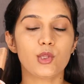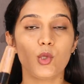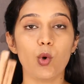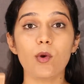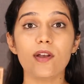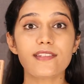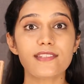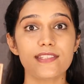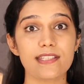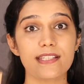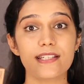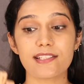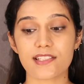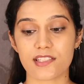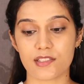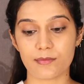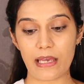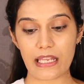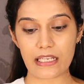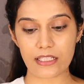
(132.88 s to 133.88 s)
दो कंसीलर
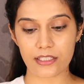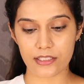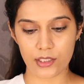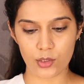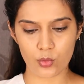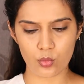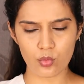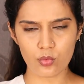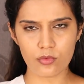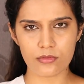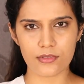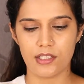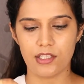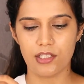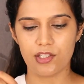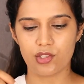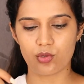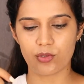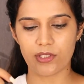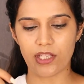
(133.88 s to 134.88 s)
इस्तेमाल कर रही हूँ
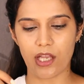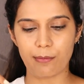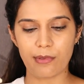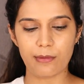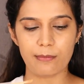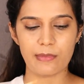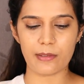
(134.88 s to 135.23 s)
सो so, यहाँ पे